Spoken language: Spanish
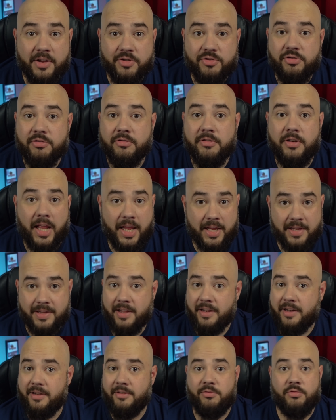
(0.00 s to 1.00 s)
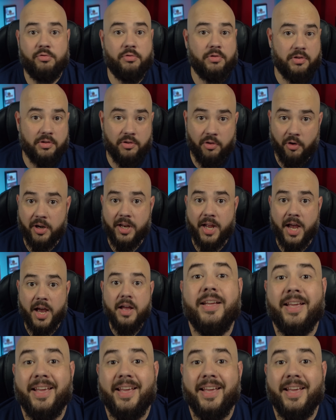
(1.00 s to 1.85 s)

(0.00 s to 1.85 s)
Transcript: hecho Nissan en su historia,